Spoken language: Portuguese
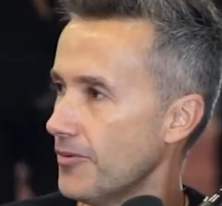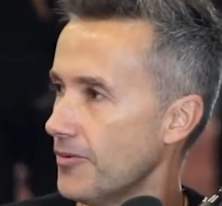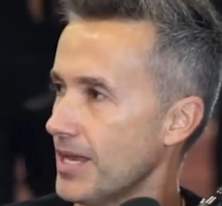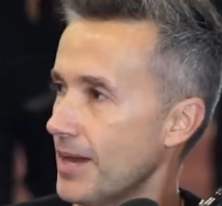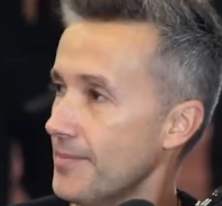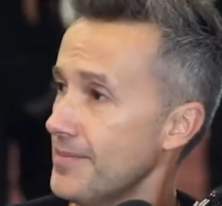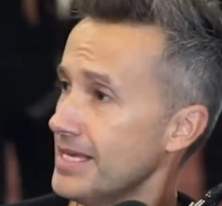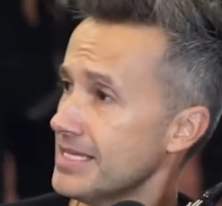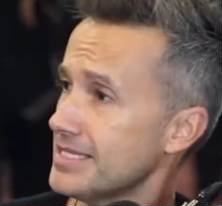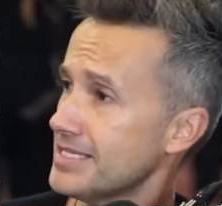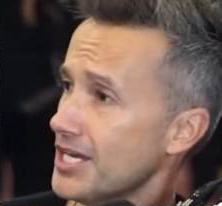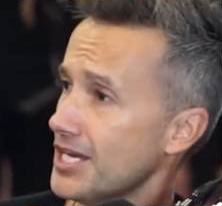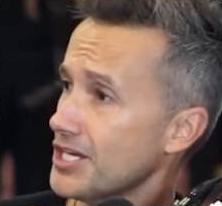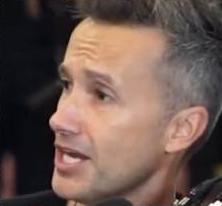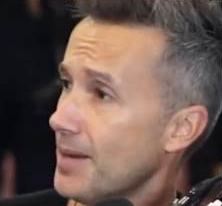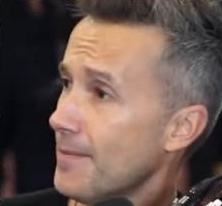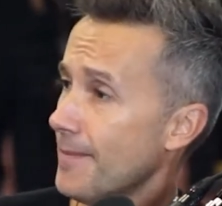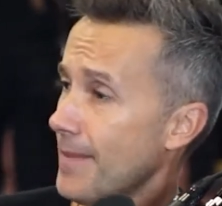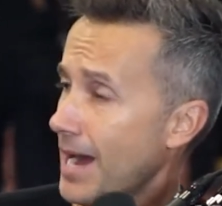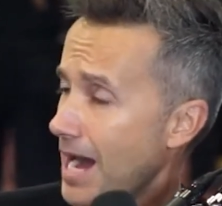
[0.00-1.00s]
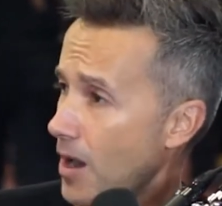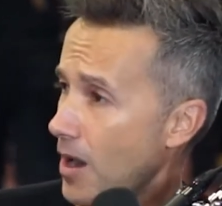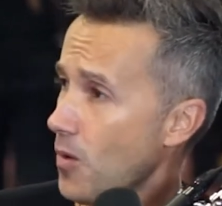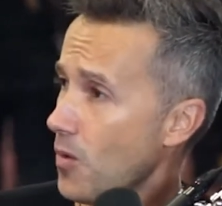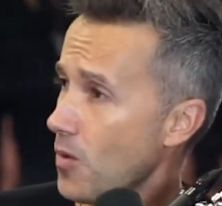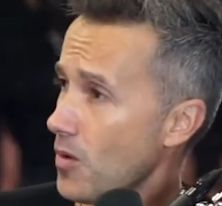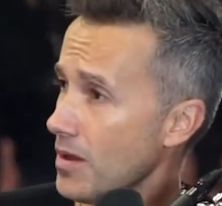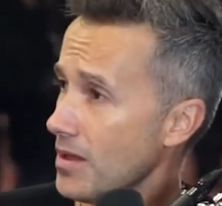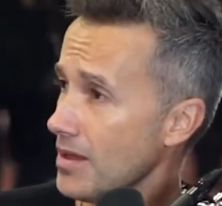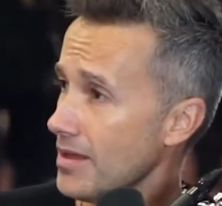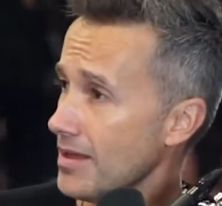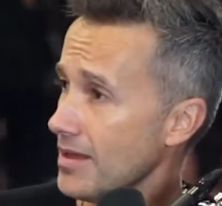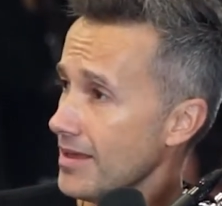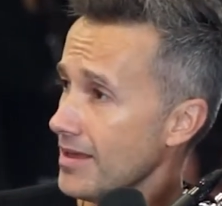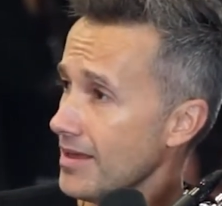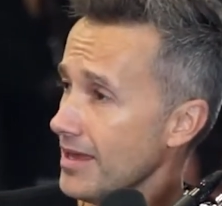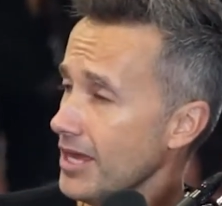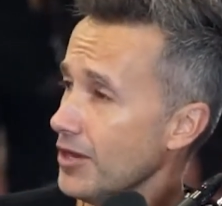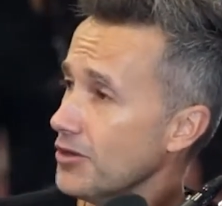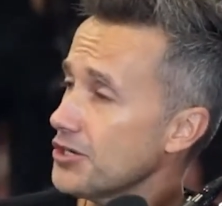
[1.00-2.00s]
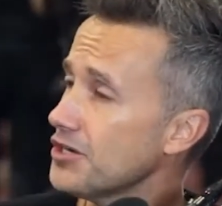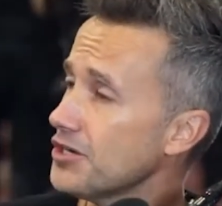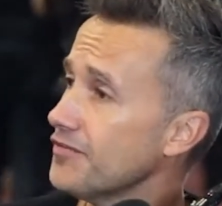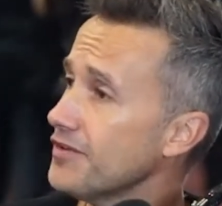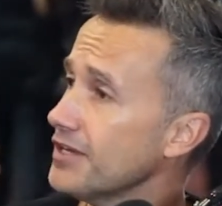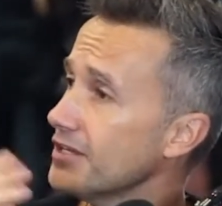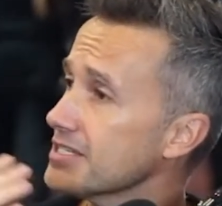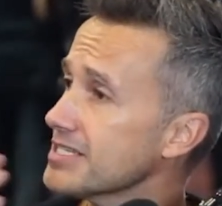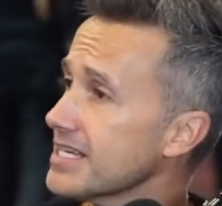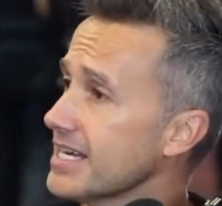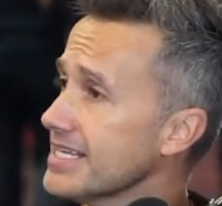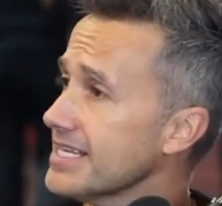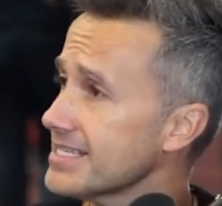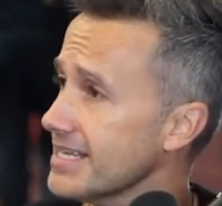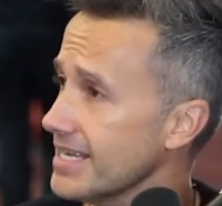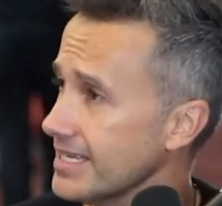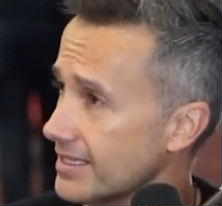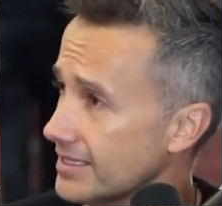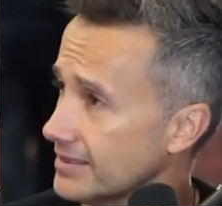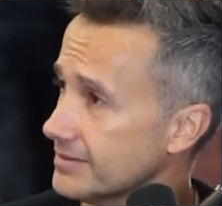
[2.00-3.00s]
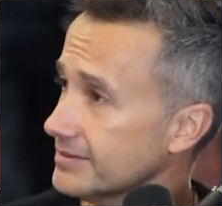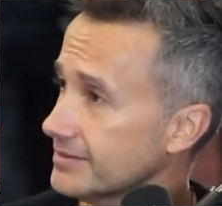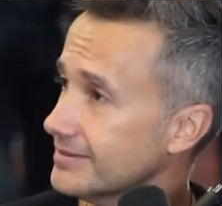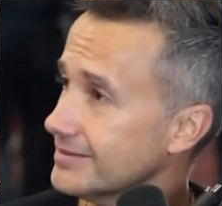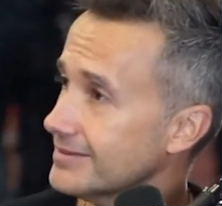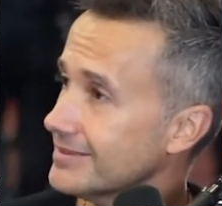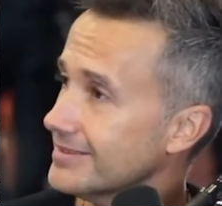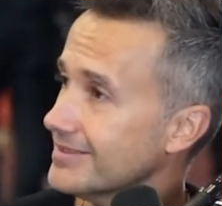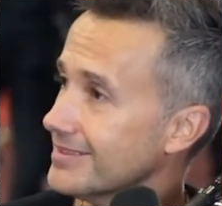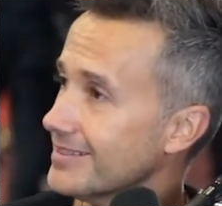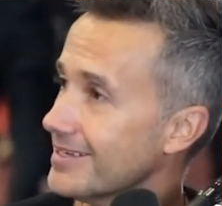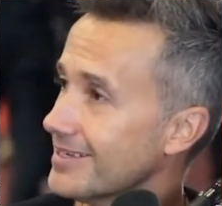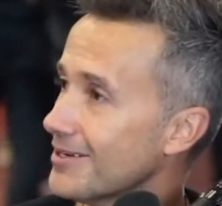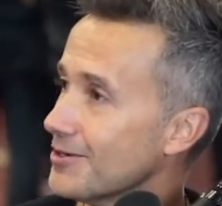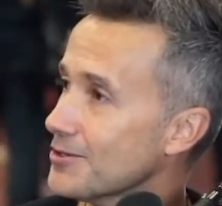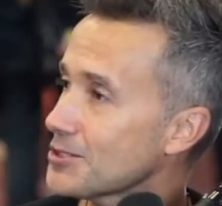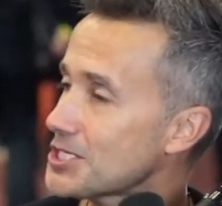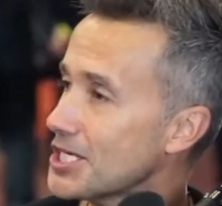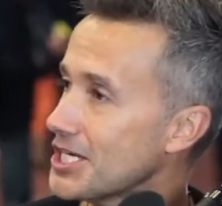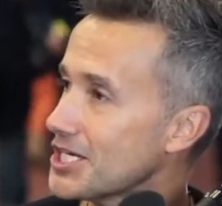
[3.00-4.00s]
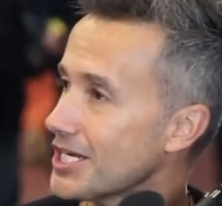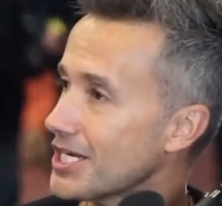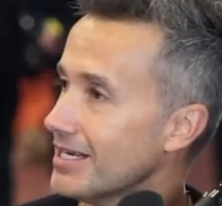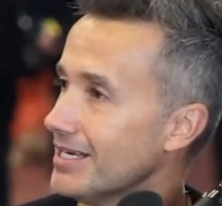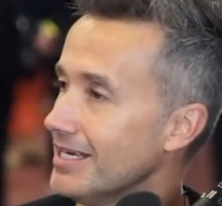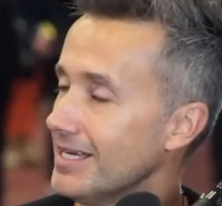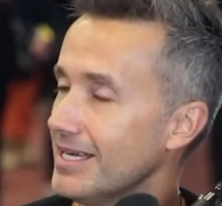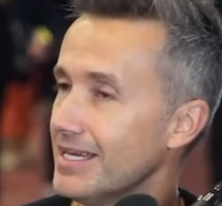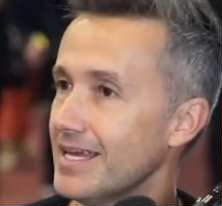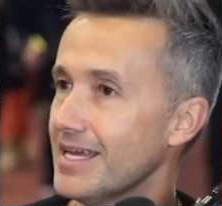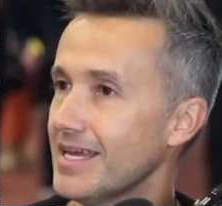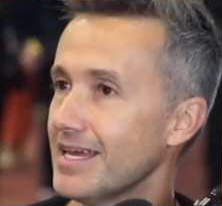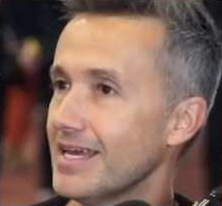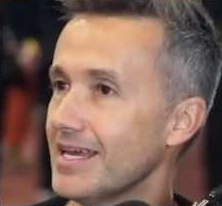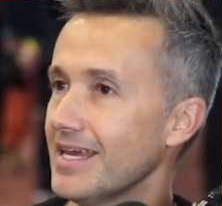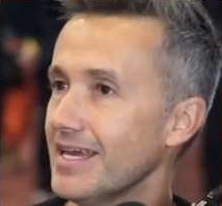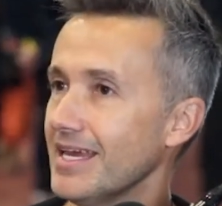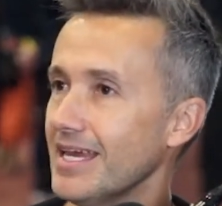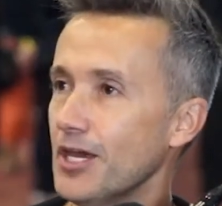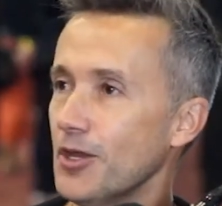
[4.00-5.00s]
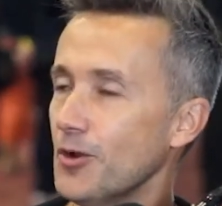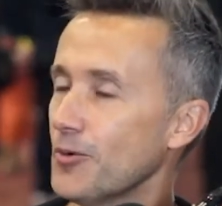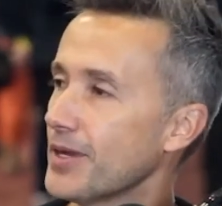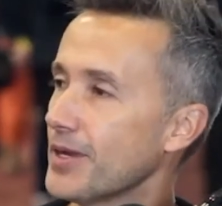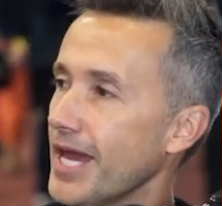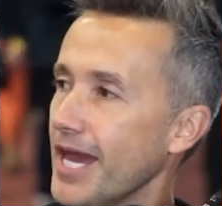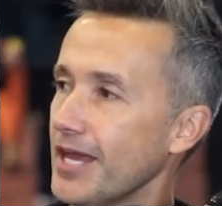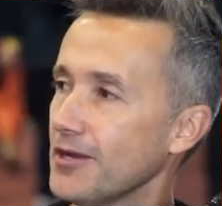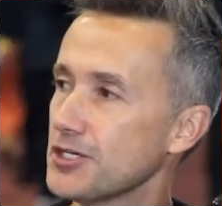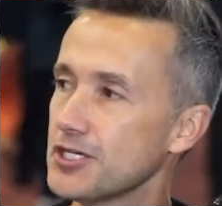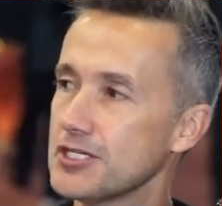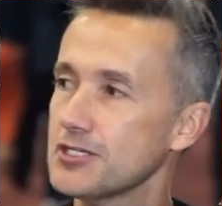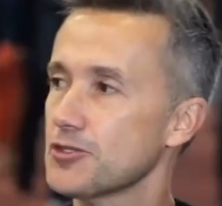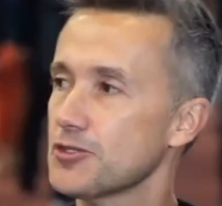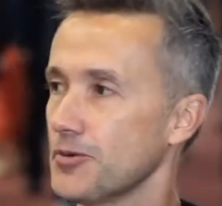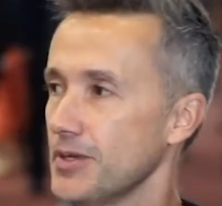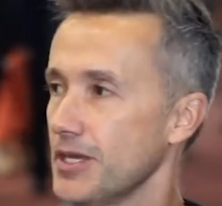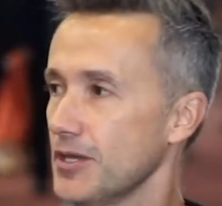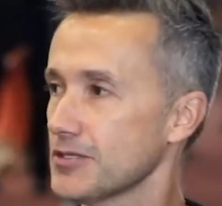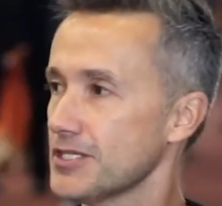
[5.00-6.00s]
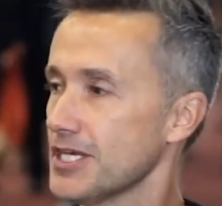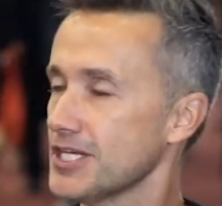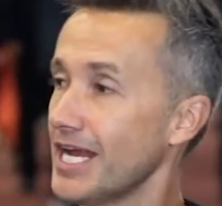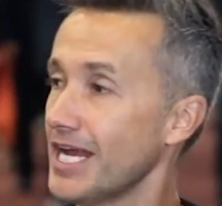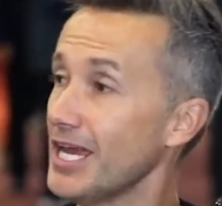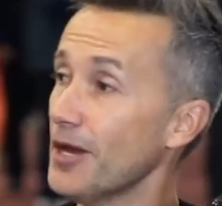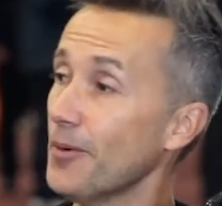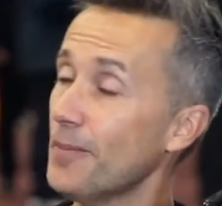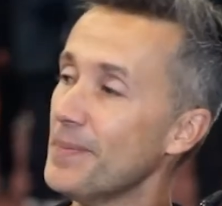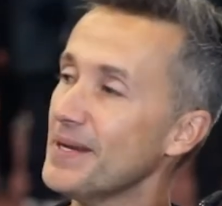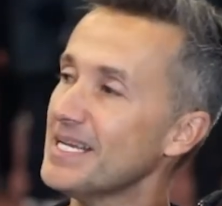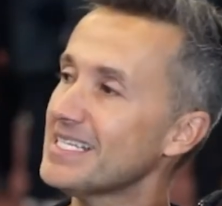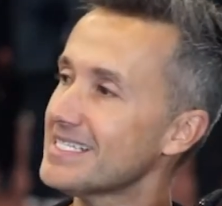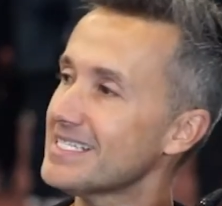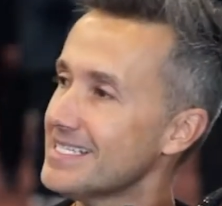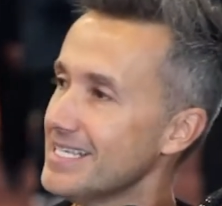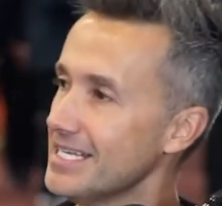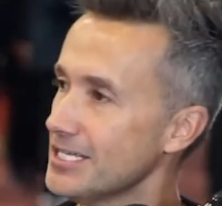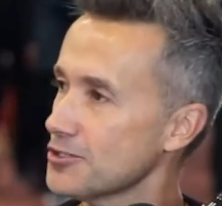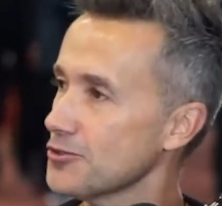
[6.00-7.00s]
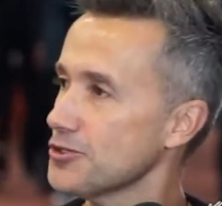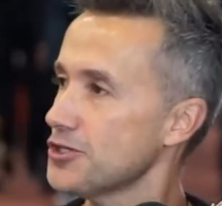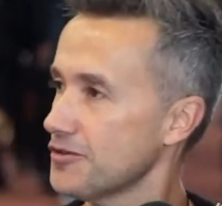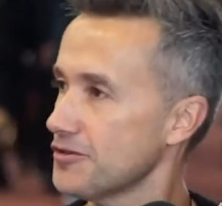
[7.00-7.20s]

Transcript: e a minha esteja mal, eu uhum. divido essa receita. Ou seja, Olha, eu não quero te destruir, ou seja, eu preciso de